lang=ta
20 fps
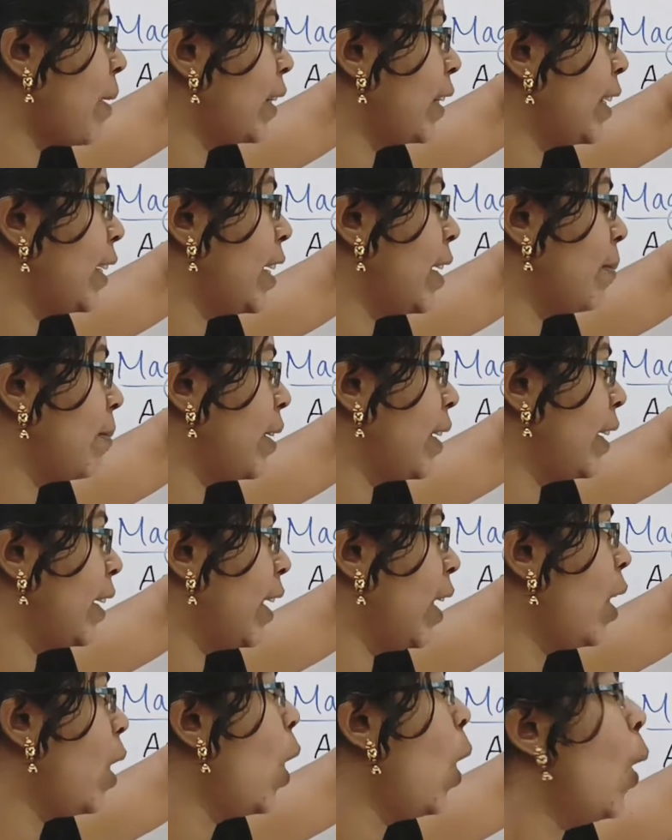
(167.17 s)
பார்த்தீங்க
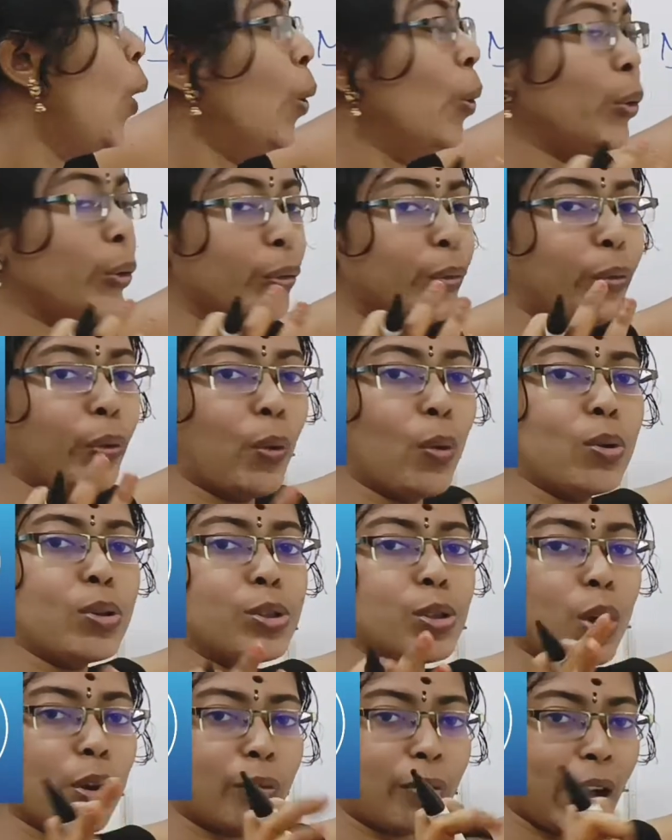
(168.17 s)
அப்படின்னா ஒரு
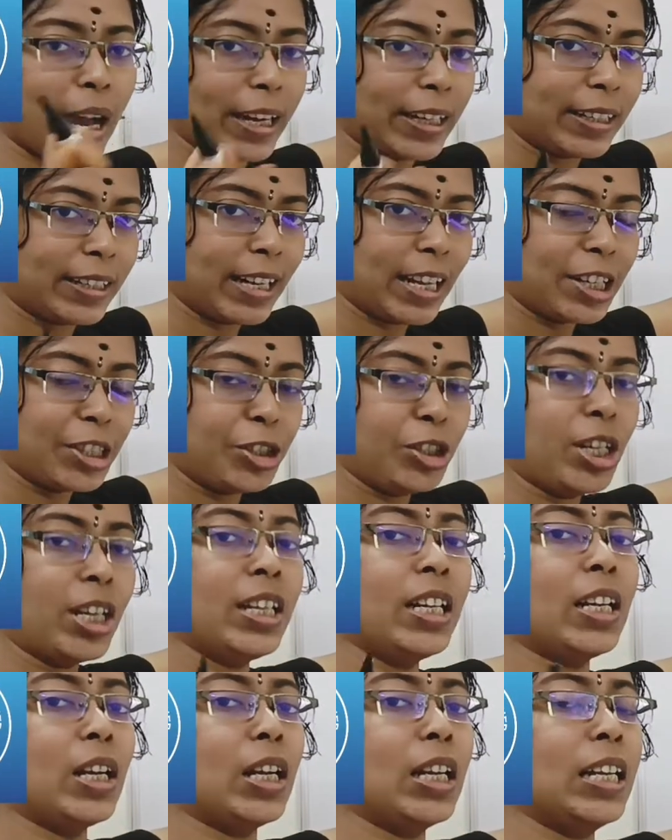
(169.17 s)
ஃபோர்ஸ் ஆஃப்
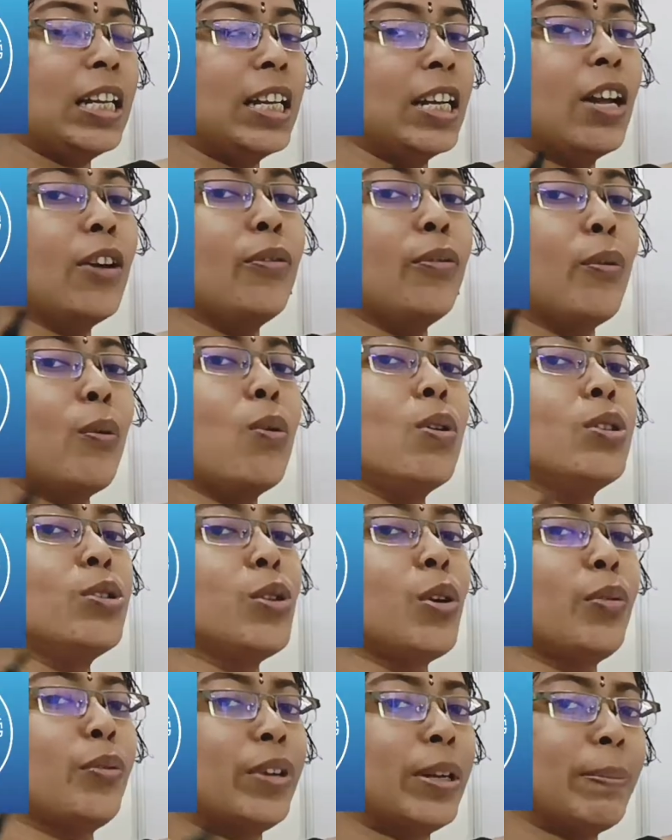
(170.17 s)
அட்ராக்ஷன் இல்லைனா
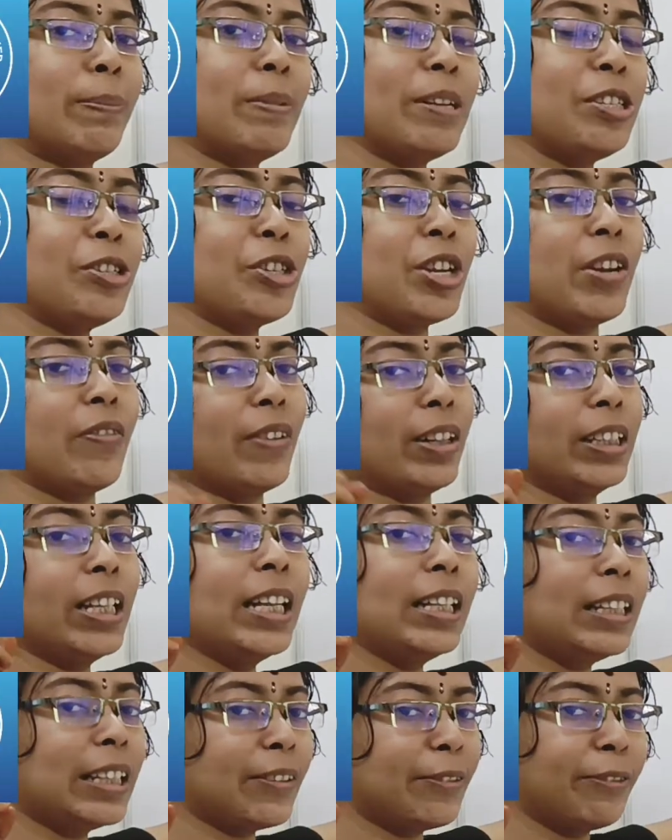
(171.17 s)
ஃபோர்ஸ் ஆஃப் ரிப்பல்ஷன் வந்து
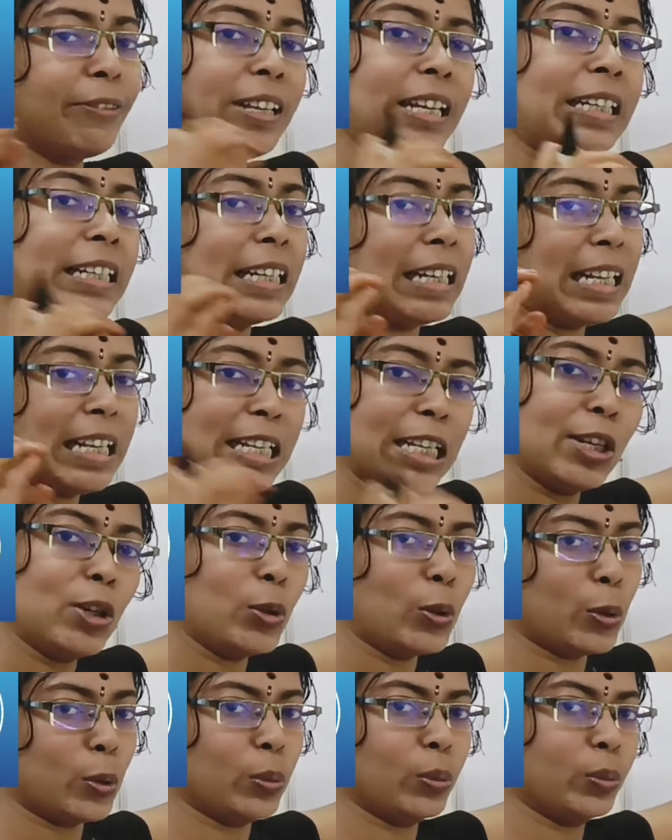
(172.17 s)
அந்த ஃபீல்டில்
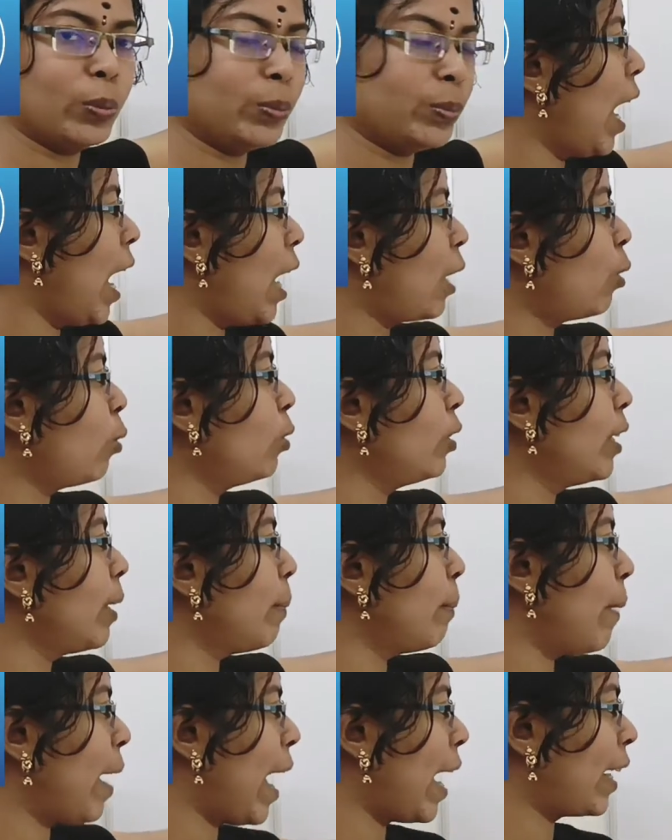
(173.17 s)
இருக்கும் அரௌண்ட்
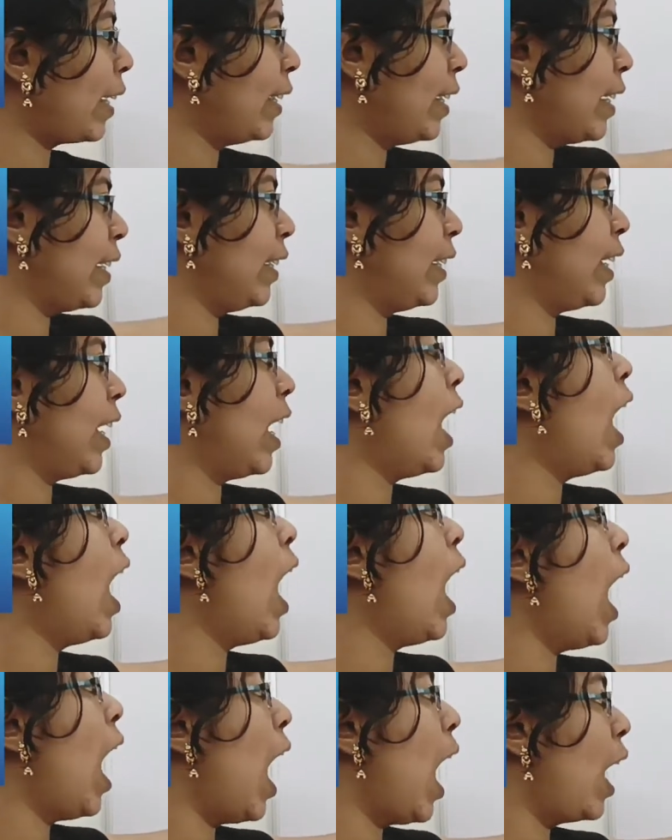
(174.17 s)
த மேக்னெட்டை
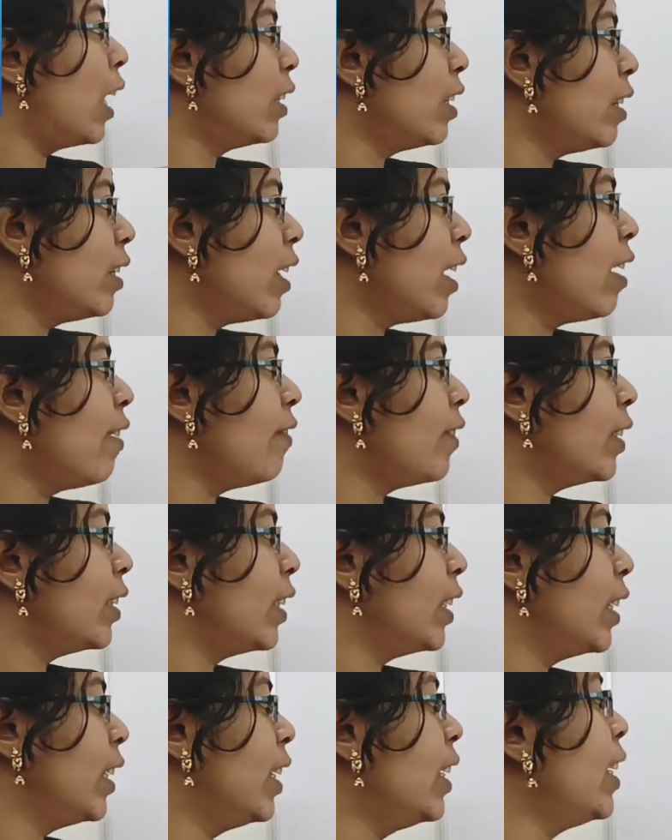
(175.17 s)
அதுதான்
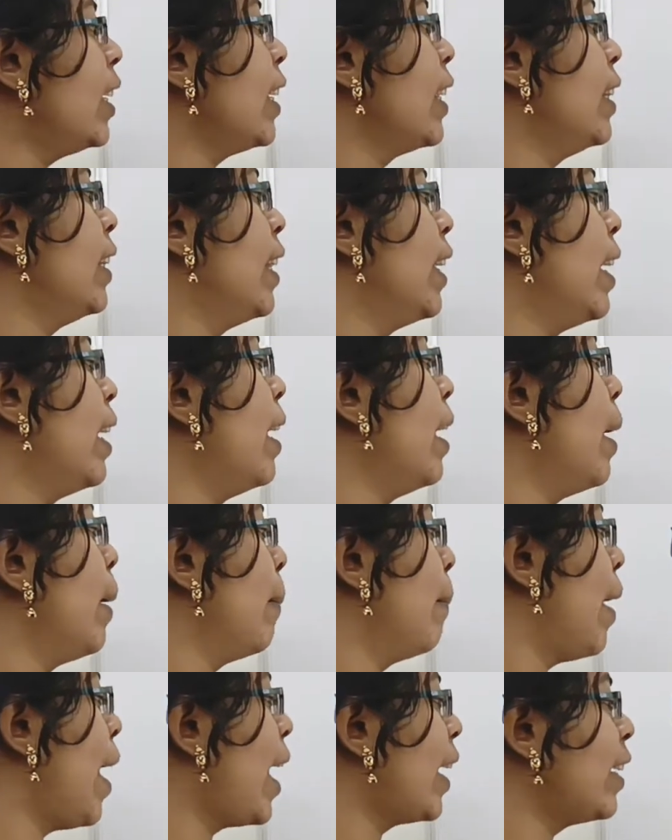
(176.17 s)
வந்து இந்த
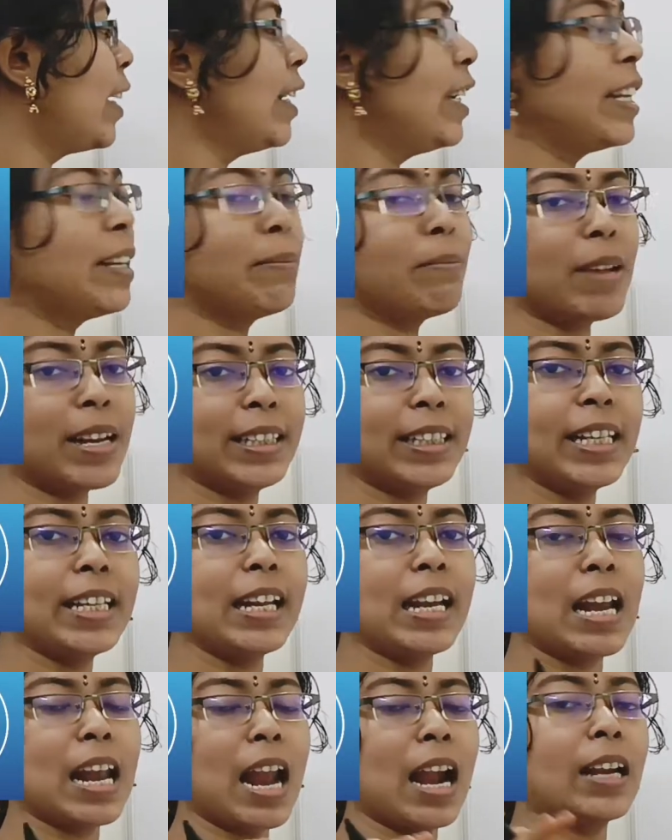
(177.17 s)
மேக்னெட்டிக்
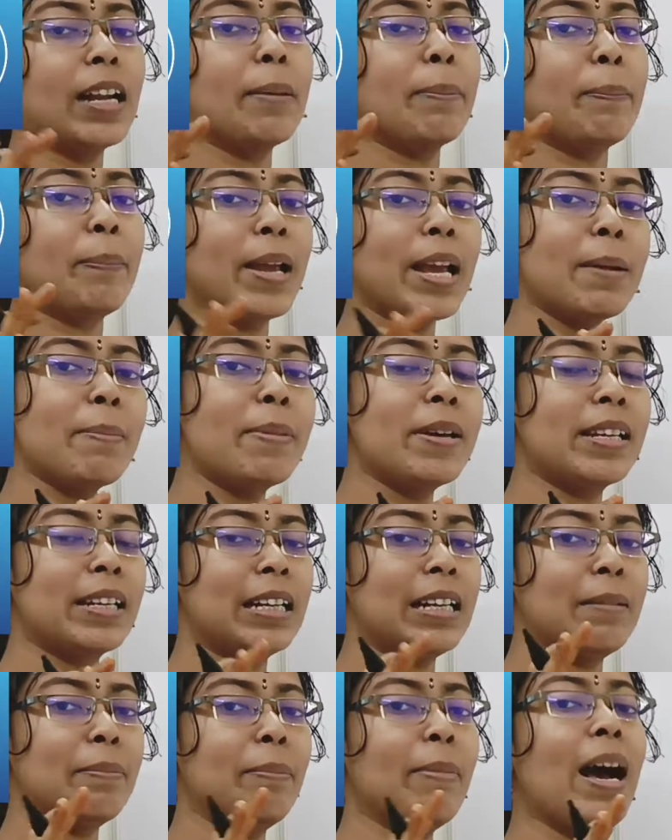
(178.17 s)
மெட்டீரியலான பேப்பர்
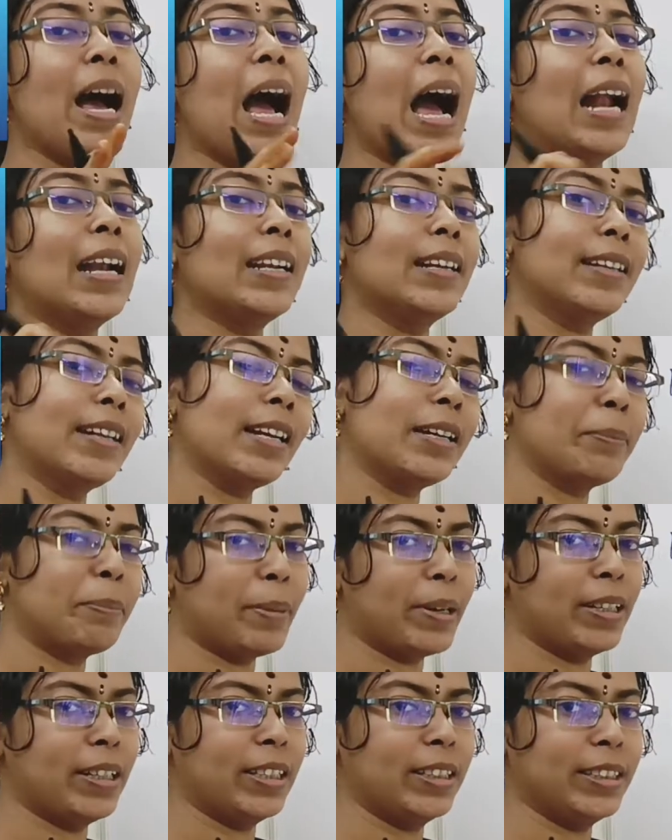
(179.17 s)
கிளிப்பை அட்ராக்ட்
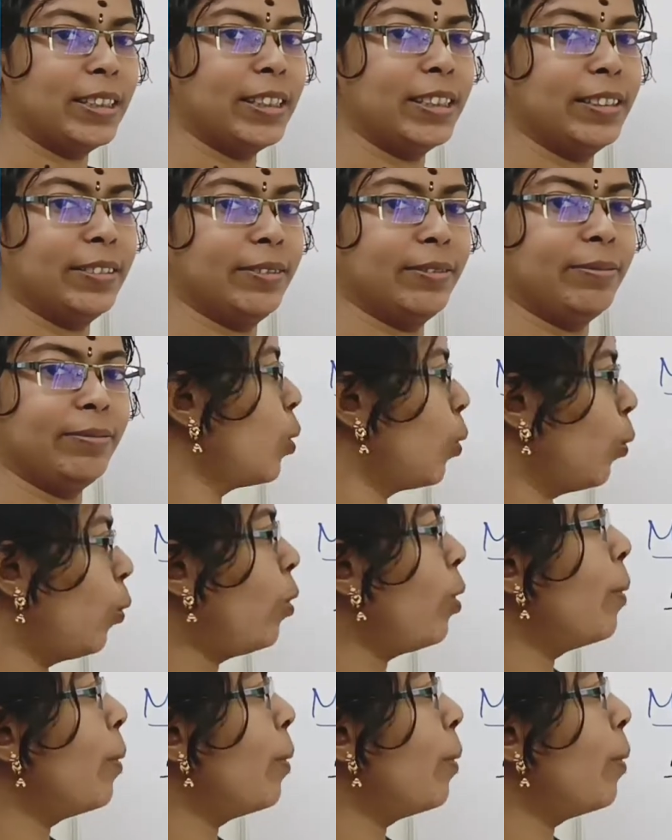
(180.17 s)
பண்ணுது ஸோ